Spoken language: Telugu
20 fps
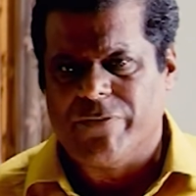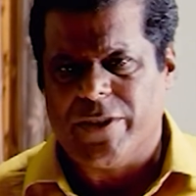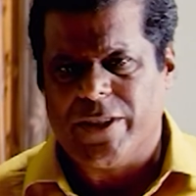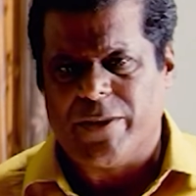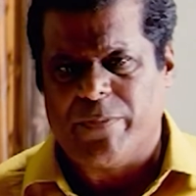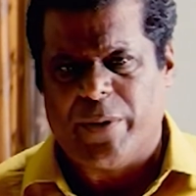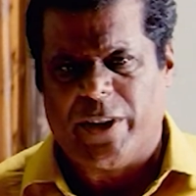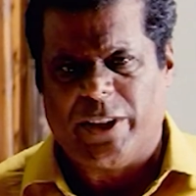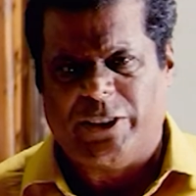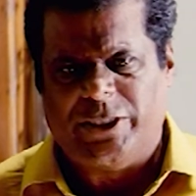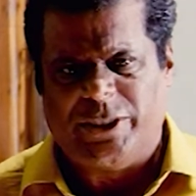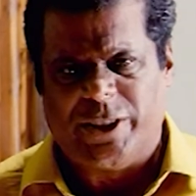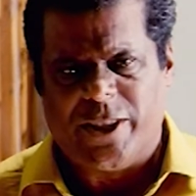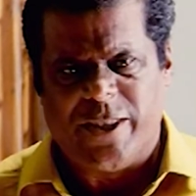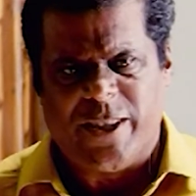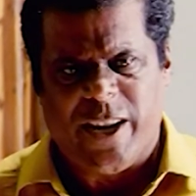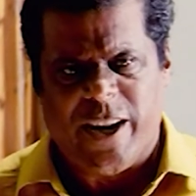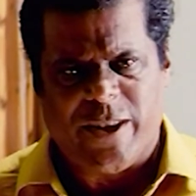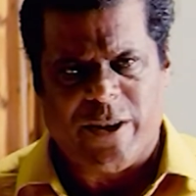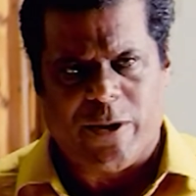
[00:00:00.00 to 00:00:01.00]
ఆ
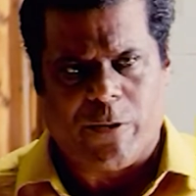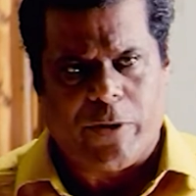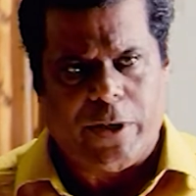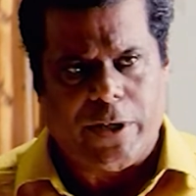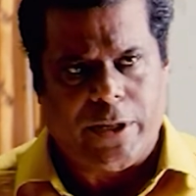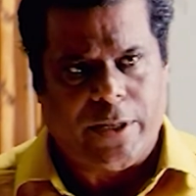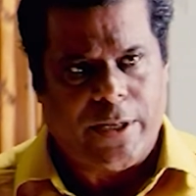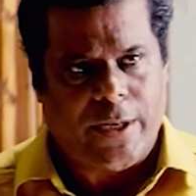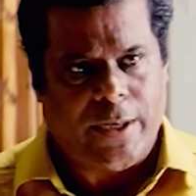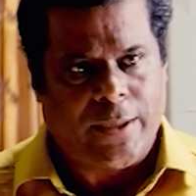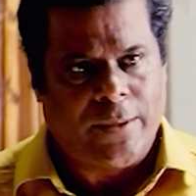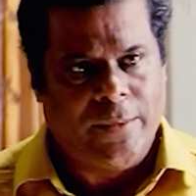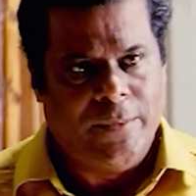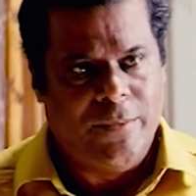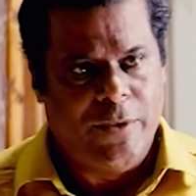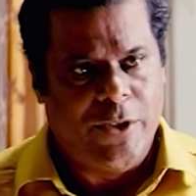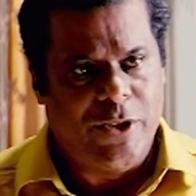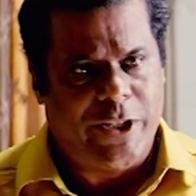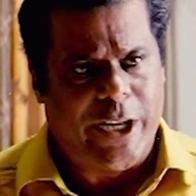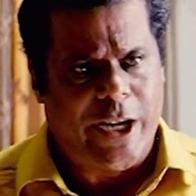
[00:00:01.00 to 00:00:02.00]
నీచుణ్ణి చంపి
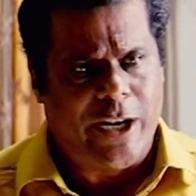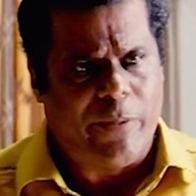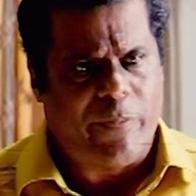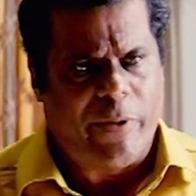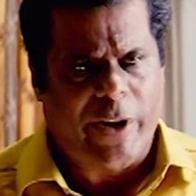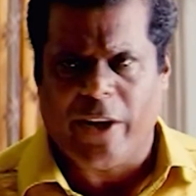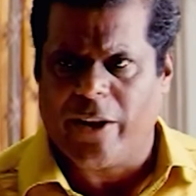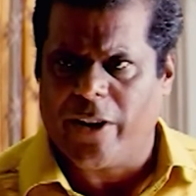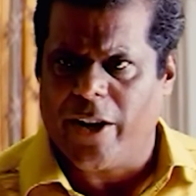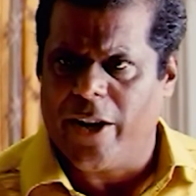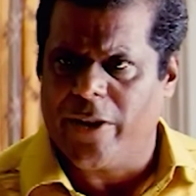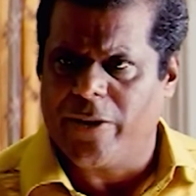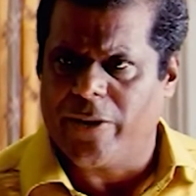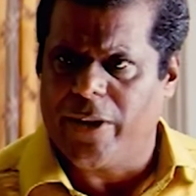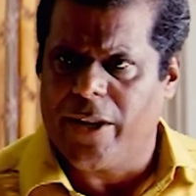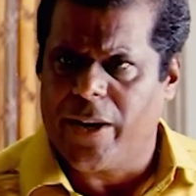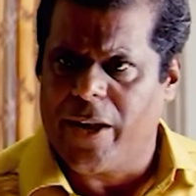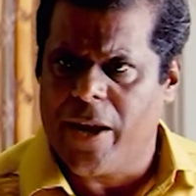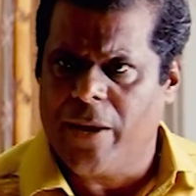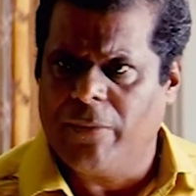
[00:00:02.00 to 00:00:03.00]
జైలుకెళ్ళి
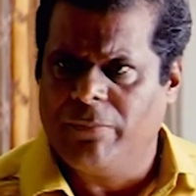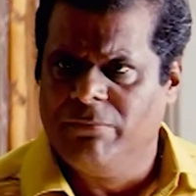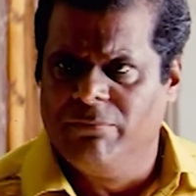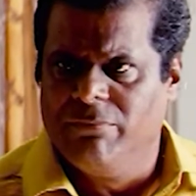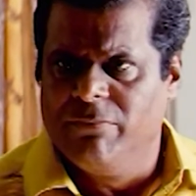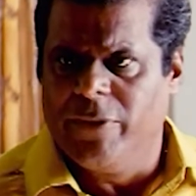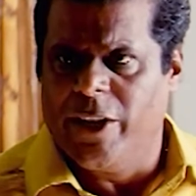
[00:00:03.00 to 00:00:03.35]
చిప్పకూడు తినడం